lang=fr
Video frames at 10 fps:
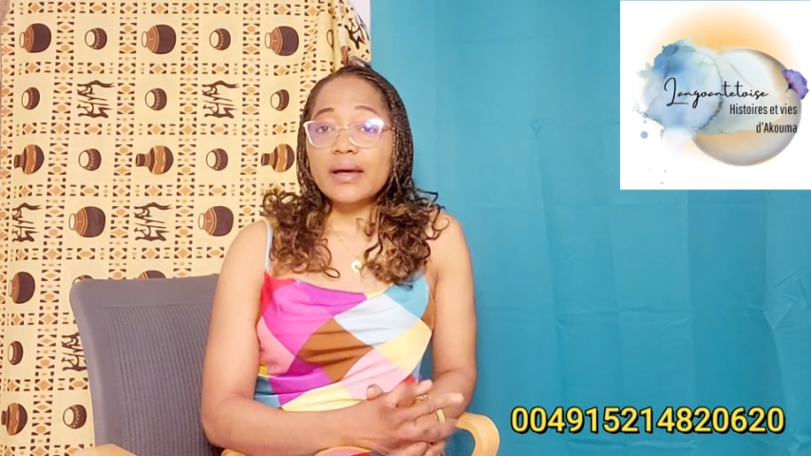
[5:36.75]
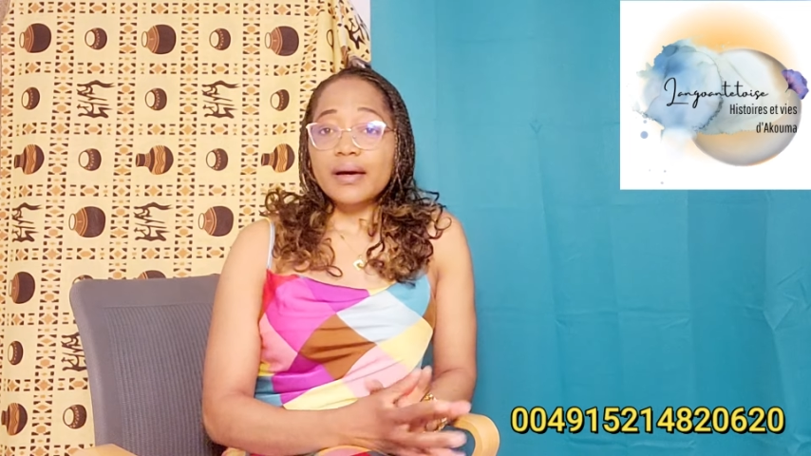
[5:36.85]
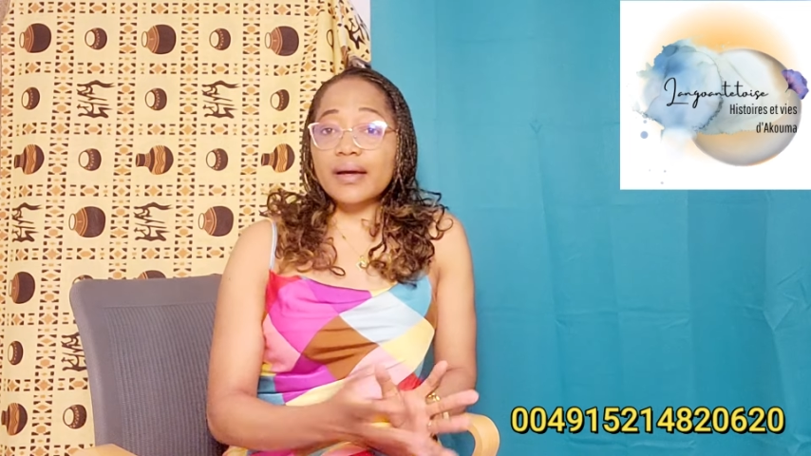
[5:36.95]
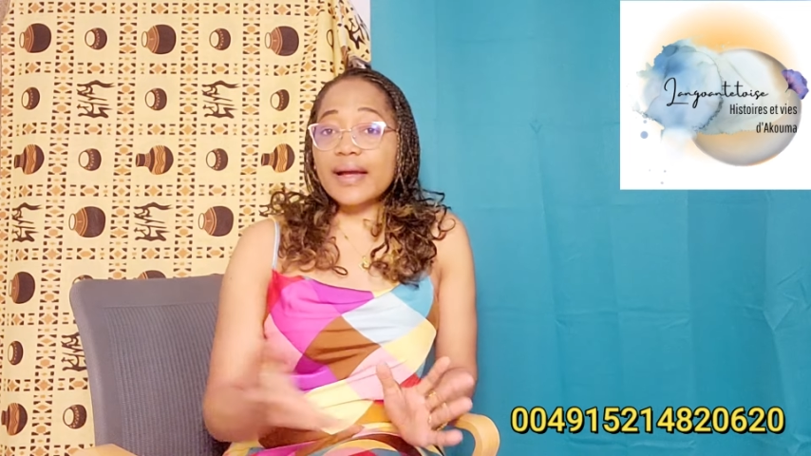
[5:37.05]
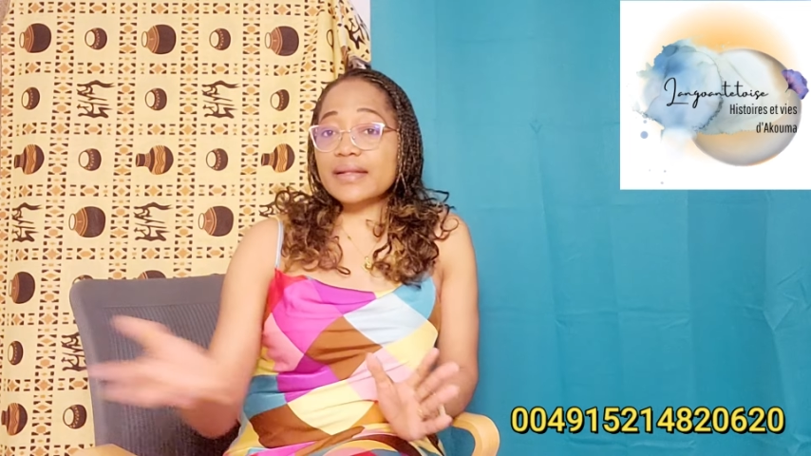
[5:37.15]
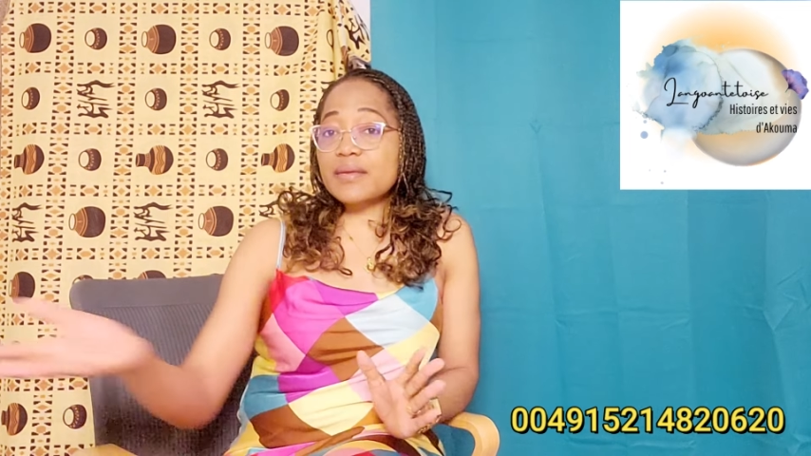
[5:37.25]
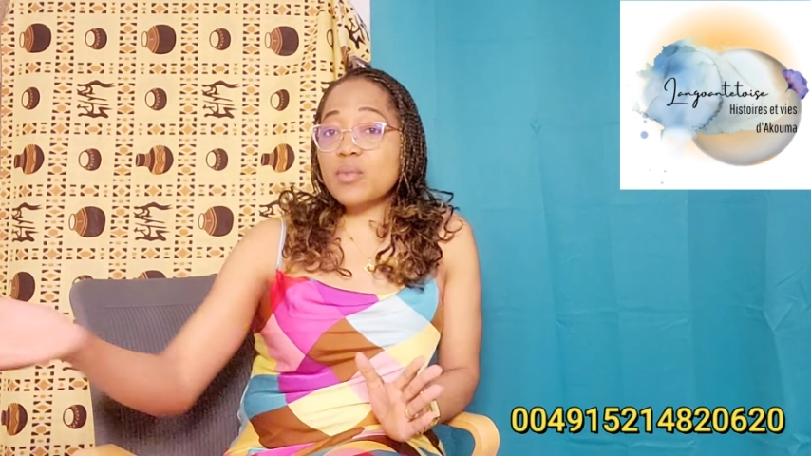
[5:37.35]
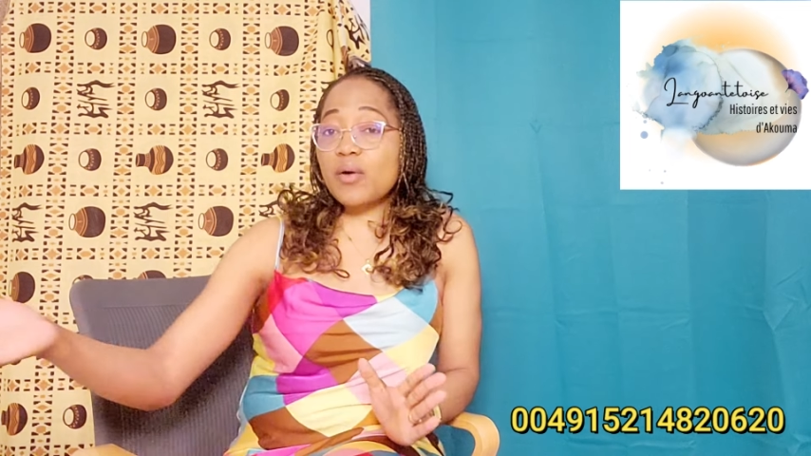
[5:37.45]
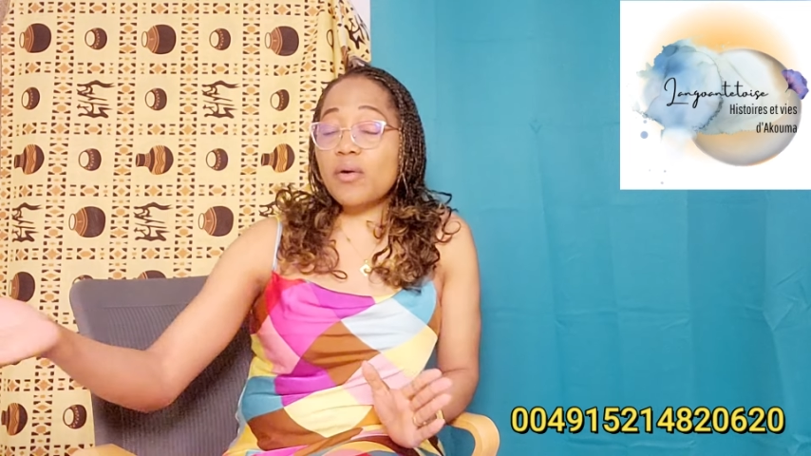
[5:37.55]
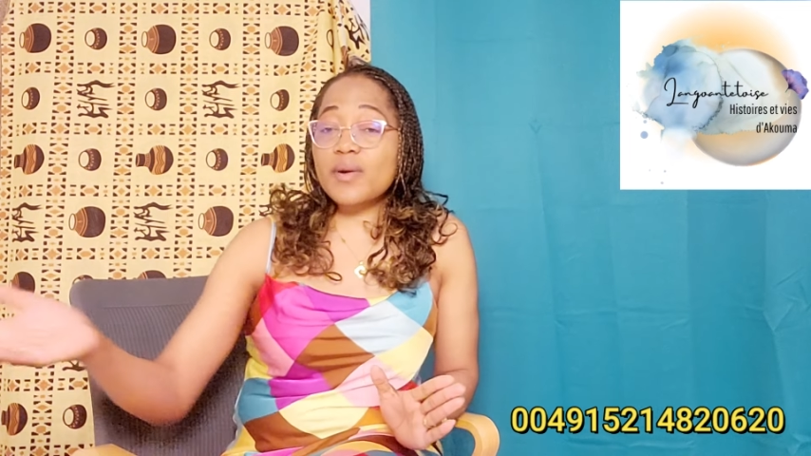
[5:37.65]

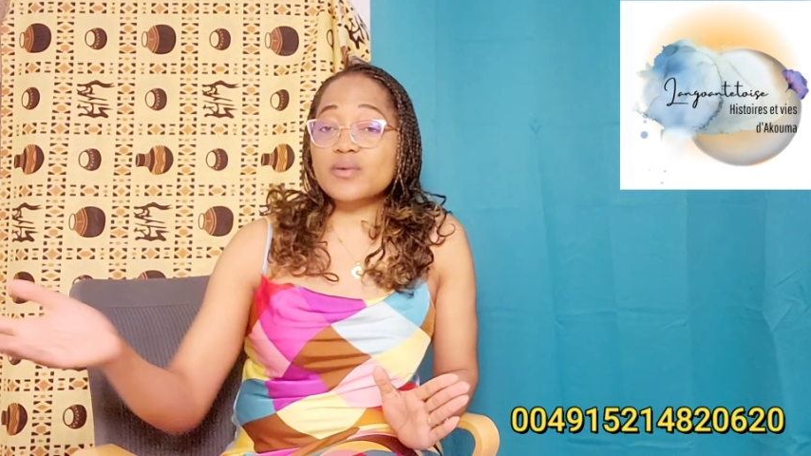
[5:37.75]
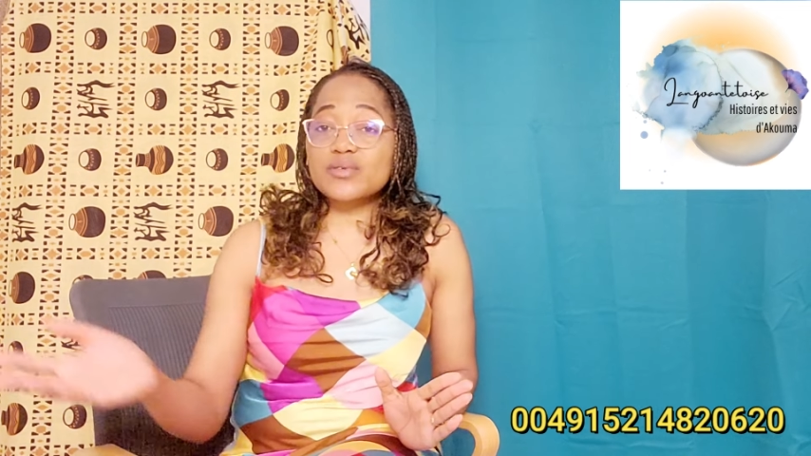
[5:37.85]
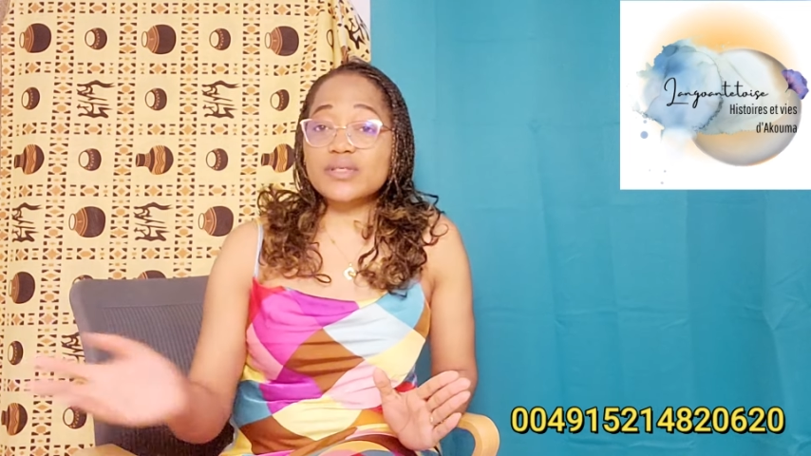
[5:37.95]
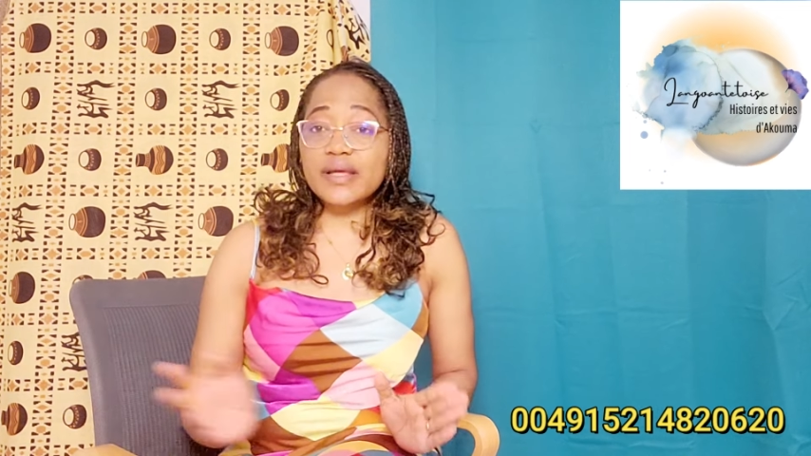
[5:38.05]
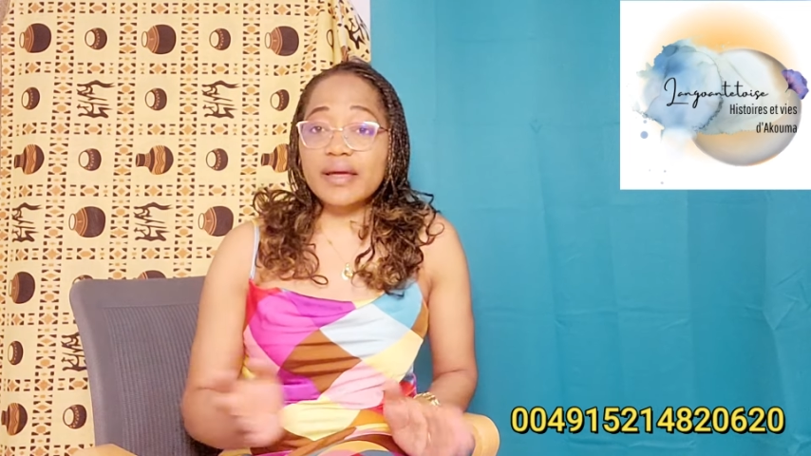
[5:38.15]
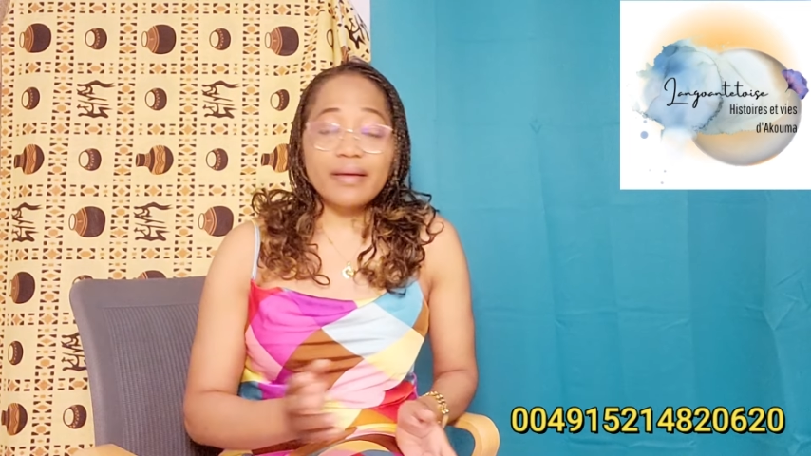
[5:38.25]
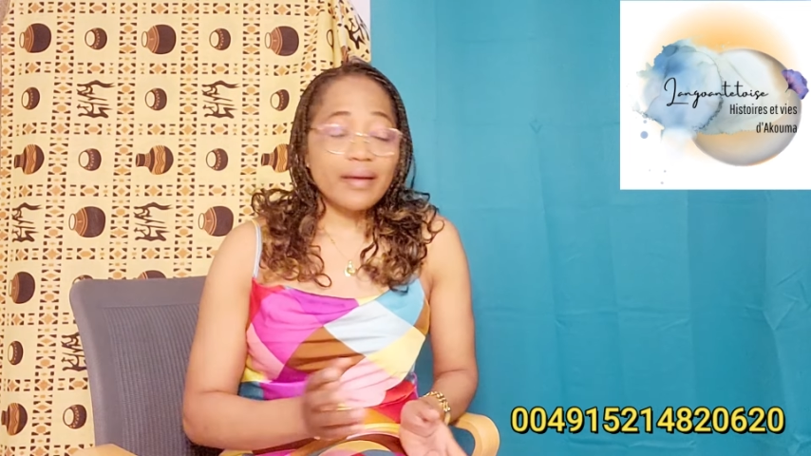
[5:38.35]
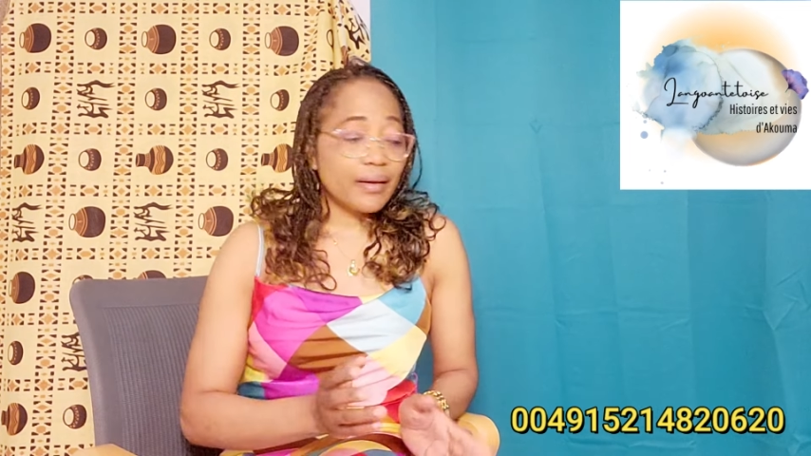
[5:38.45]
Regardez-moi comment j'étais.